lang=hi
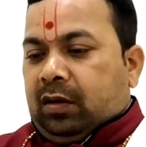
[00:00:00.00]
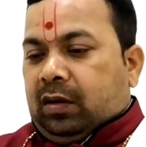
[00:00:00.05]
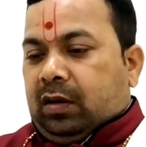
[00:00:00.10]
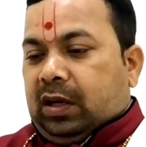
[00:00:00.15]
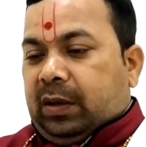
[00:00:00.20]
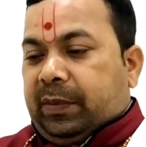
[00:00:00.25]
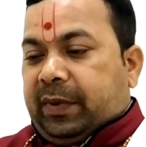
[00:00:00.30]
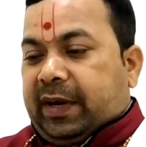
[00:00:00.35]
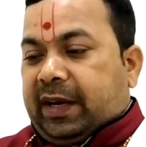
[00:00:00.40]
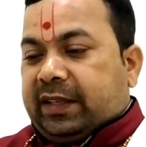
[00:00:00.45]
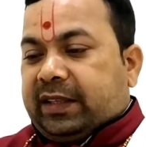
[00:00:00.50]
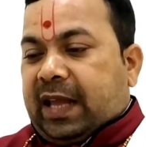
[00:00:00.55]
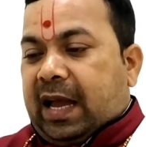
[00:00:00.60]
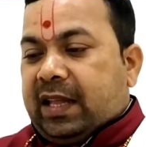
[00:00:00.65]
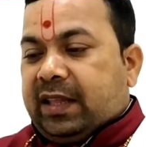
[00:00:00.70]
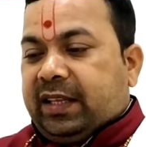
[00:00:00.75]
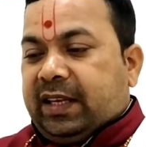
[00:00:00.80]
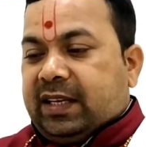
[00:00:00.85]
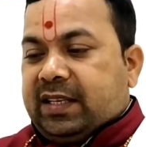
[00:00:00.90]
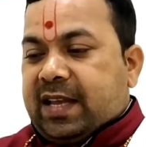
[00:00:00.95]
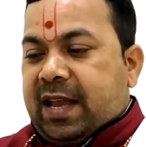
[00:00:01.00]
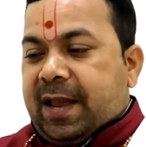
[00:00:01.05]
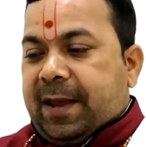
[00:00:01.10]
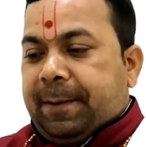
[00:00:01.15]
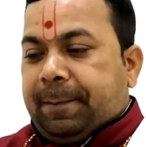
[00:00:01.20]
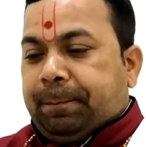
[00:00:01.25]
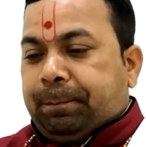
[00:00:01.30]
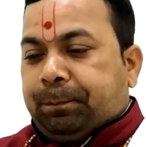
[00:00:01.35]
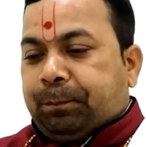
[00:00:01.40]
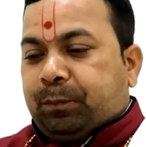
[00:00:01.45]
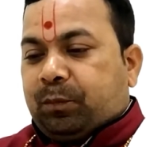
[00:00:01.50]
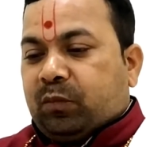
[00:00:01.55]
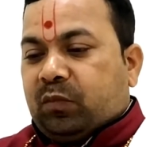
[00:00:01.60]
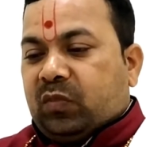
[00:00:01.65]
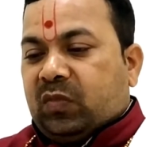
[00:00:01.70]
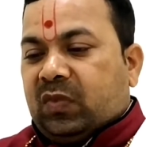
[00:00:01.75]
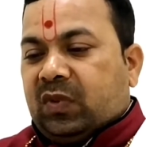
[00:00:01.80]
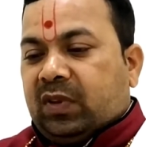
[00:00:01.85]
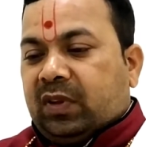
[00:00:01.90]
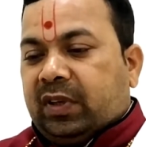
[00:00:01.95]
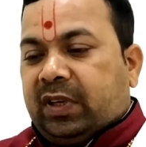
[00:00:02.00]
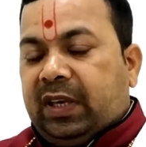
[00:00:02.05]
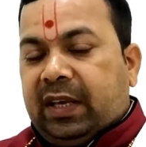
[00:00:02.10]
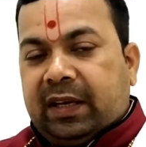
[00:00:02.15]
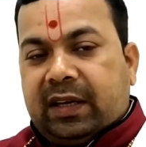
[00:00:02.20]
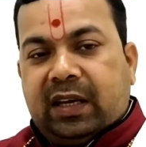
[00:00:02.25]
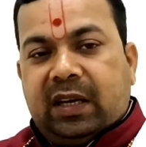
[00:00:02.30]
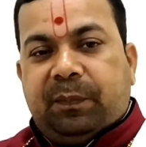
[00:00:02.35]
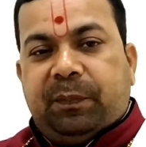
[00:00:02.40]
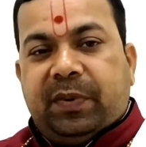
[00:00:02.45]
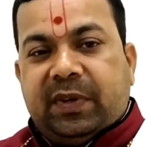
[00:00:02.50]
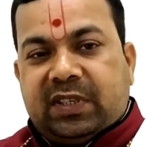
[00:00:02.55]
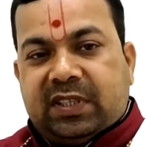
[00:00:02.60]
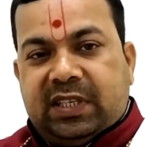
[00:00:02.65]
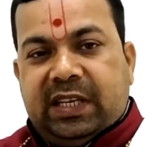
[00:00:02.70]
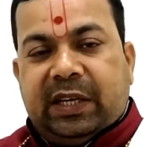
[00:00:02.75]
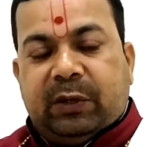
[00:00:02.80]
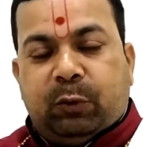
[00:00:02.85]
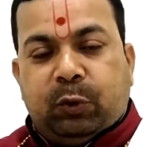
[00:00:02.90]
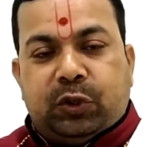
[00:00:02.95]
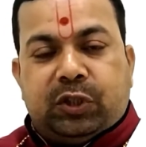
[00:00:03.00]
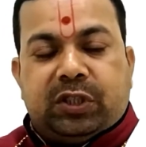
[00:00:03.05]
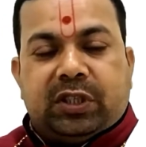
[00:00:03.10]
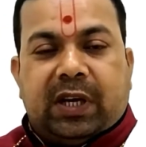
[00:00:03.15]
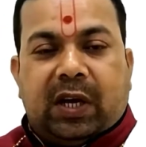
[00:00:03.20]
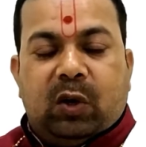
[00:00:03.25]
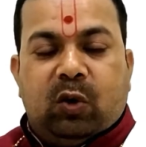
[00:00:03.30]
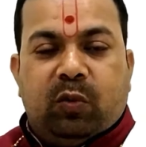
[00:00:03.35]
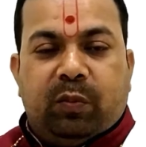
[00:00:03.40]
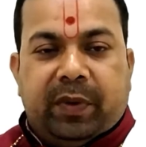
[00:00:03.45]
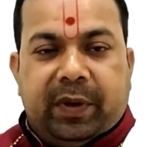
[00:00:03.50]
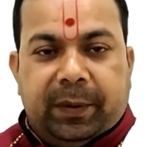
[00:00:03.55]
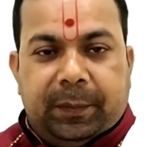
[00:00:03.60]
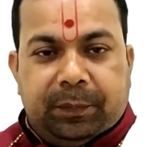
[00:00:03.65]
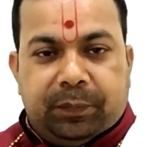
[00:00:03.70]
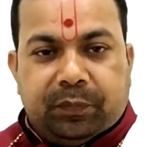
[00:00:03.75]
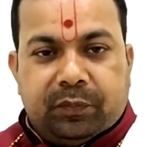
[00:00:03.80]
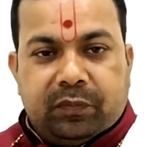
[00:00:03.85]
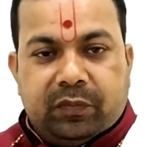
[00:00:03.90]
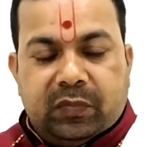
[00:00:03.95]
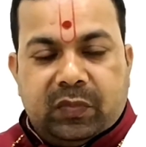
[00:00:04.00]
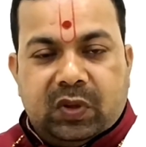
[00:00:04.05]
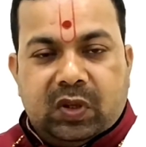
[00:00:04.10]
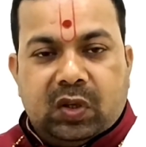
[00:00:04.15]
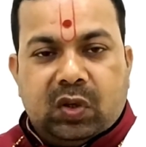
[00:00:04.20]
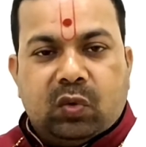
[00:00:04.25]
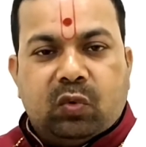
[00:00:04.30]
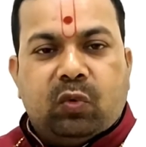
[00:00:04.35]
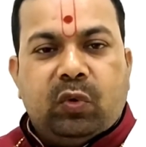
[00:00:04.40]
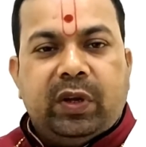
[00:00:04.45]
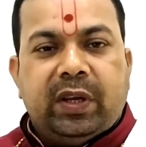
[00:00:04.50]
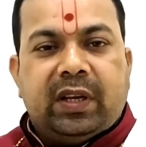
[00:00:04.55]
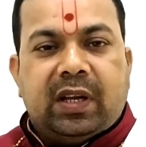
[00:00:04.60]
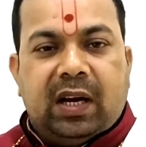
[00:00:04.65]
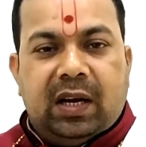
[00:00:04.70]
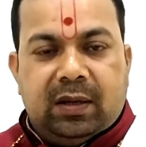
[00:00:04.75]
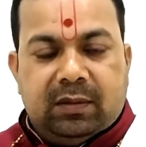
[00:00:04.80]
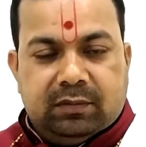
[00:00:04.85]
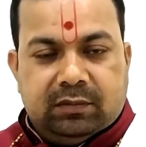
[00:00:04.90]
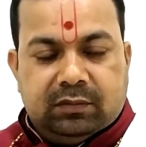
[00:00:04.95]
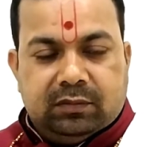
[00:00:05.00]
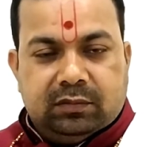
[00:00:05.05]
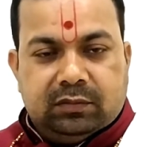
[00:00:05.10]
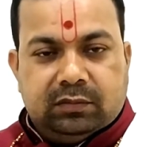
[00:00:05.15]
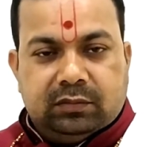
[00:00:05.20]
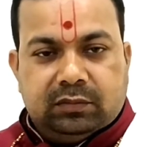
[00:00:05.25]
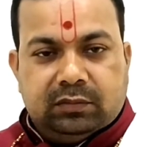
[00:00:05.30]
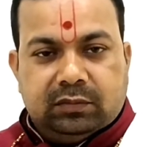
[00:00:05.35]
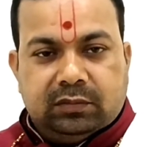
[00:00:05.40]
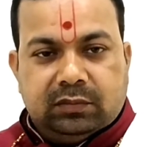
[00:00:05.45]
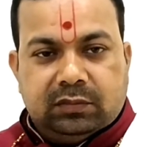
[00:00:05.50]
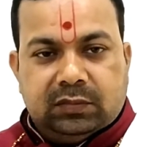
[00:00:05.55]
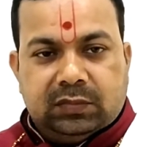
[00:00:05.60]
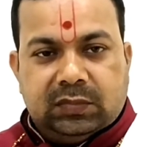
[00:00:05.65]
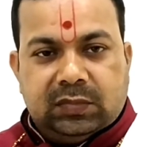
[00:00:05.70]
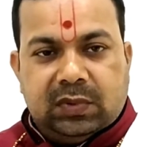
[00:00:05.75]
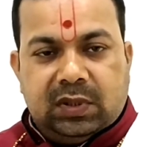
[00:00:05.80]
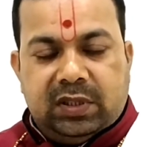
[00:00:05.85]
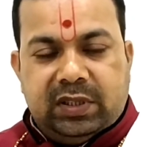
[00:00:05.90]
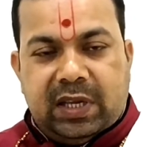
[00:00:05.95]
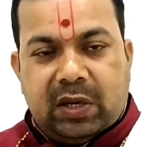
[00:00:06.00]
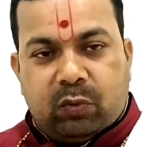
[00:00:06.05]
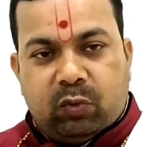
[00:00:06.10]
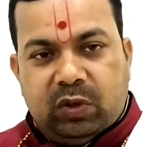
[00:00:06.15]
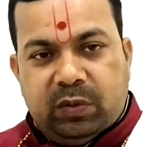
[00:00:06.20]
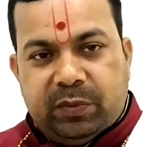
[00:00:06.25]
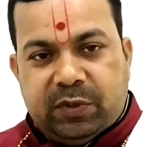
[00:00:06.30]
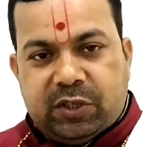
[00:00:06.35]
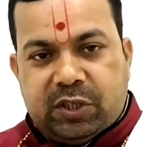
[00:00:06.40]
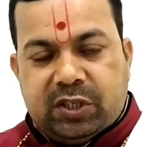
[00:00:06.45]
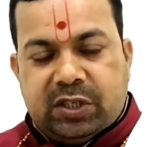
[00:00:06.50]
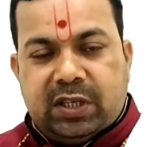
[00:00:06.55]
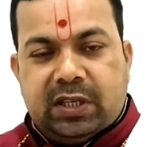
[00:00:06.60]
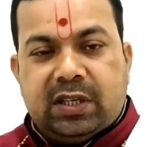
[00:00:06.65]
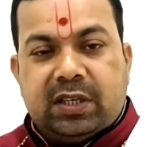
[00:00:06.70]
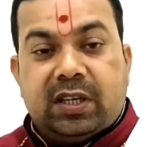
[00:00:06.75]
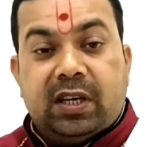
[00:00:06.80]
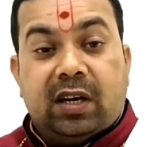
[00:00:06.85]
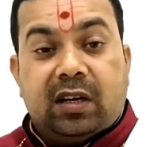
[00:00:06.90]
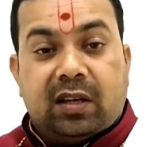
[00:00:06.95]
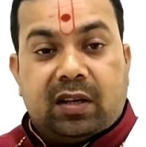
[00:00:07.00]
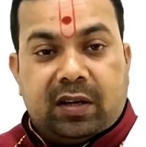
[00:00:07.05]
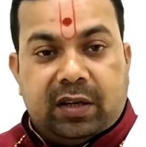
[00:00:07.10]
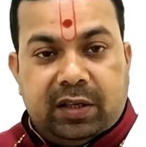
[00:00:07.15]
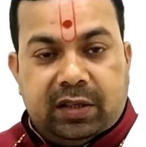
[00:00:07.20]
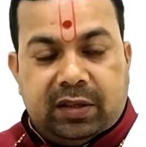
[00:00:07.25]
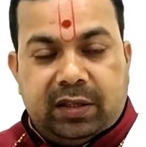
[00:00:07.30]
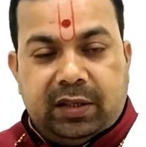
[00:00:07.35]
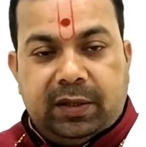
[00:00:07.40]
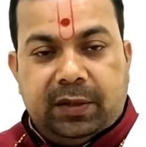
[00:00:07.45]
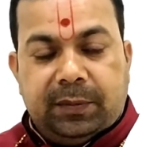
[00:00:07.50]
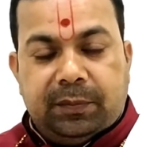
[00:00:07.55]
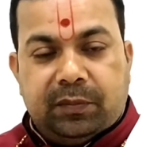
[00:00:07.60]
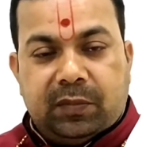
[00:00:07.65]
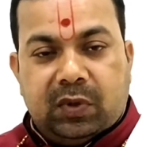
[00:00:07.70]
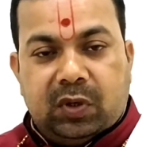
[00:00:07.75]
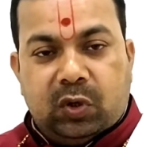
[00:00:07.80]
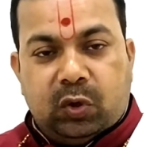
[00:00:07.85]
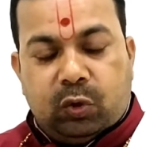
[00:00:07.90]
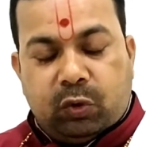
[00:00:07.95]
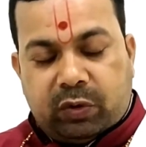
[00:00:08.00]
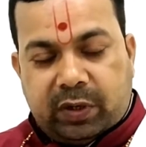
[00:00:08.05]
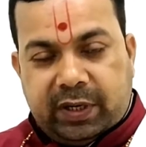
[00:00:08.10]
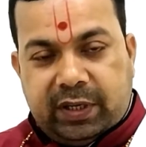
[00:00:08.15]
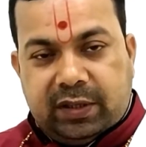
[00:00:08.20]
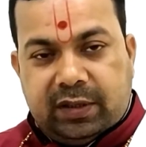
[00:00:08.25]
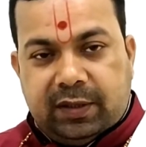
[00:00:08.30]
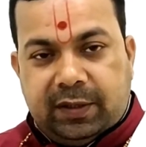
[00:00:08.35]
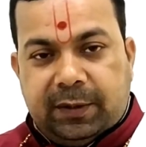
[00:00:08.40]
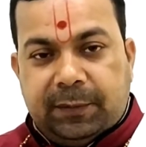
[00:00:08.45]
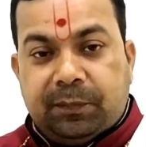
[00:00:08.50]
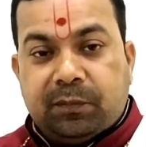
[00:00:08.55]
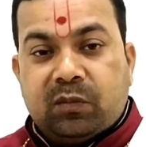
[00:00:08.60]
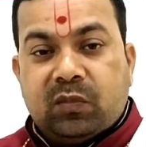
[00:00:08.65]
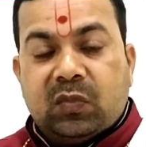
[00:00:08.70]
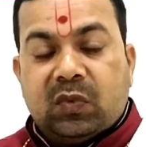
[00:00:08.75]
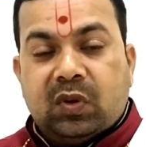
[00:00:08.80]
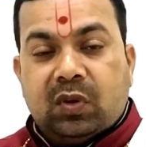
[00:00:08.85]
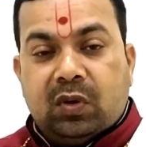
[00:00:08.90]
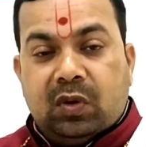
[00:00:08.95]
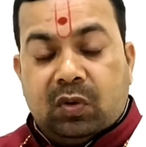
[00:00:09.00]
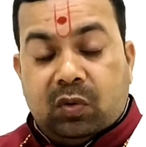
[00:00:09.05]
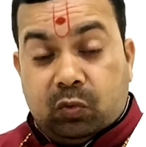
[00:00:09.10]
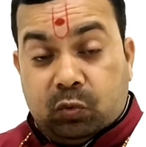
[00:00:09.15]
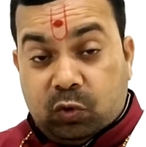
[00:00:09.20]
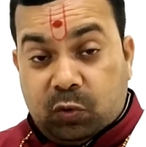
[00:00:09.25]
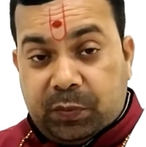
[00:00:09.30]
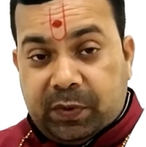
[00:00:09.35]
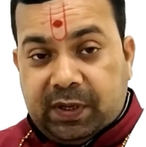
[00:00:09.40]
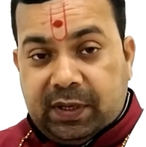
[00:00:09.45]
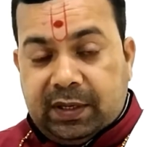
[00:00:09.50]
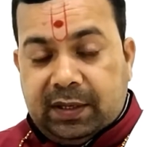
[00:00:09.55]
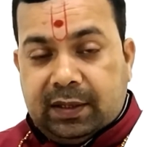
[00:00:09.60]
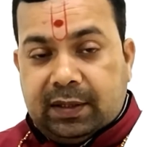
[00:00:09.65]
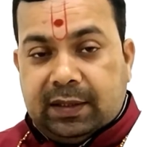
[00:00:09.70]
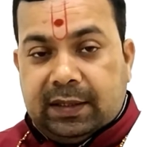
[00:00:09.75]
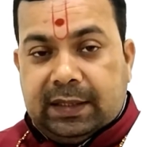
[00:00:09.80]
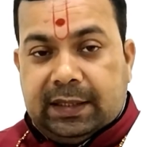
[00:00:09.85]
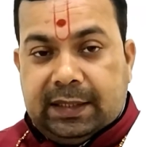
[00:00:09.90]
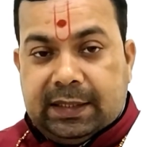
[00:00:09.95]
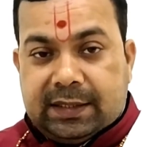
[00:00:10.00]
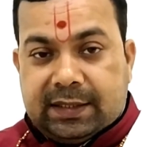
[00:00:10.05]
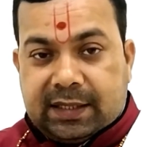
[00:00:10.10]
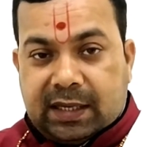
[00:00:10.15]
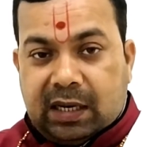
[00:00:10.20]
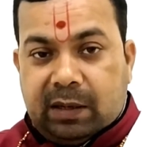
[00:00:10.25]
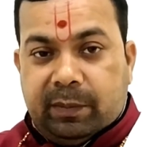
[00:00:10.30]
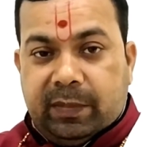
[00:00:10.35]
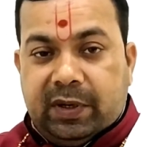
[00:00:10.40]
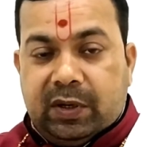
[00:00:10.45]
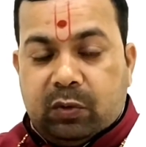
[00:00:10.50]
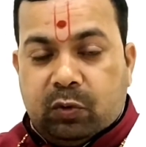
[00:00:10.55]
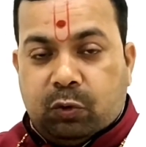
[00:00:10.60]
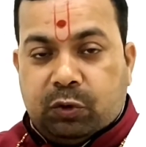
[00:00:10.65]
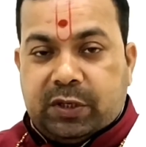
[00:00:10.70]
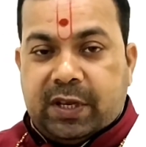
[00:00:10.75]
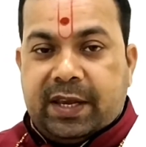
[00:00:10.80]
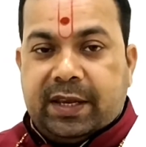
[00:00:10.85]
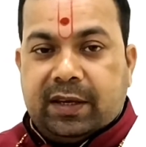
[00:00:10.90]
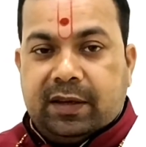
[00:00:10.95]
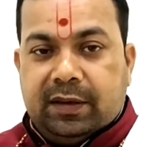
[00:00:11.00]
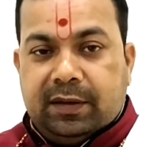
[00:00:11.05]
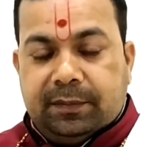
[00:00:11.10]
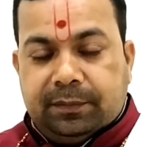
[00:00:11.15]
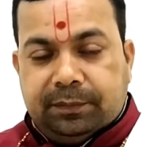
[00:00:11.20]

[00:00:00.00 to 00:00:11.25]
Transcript: अब अगर ध्यान दिया जाए कि अगर पिछले कुछ सालों में कोई काम या कोई भी चीजें इनकी अटक रही थी रुक रही थी वो भी इस साल में हो जाएंगी